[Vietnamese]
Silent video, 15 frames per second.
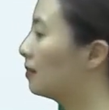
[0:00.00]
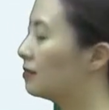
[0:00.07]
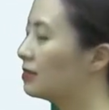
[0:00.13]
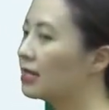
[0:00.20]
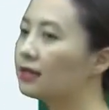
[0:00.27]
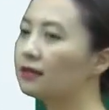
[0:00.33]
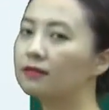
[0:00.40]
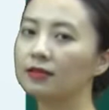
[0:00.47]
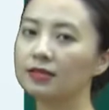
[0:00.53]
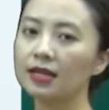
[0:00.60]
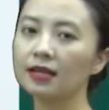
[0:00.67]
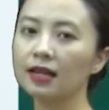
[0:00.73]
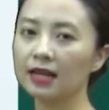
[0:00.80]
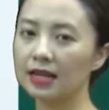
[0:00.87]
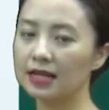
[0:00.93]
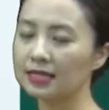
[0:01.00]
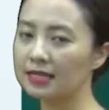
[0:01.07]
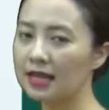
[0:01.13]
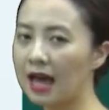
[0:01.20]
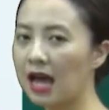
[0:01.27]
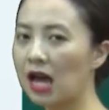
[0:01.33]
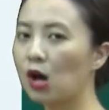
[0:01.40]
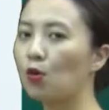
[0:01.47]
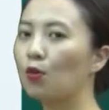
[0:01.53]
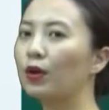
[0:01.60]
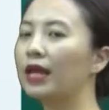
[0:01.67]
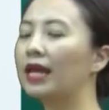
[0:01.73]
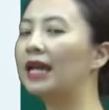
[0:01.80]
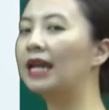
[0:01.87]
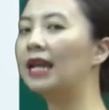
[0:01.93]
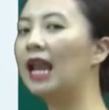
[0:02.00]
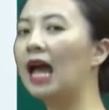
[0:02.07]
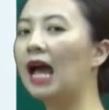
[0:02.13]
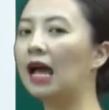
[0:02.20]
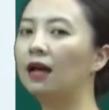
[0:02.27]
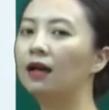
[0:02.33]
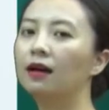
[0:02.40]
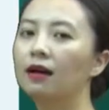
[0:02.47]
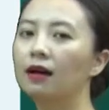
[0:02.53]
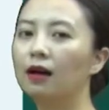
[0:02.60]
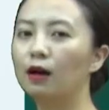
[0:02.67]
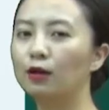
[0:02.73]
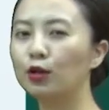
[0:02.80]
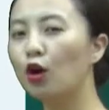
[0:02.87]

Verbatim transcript: Danh từ được xác định là sao? Ý là uh,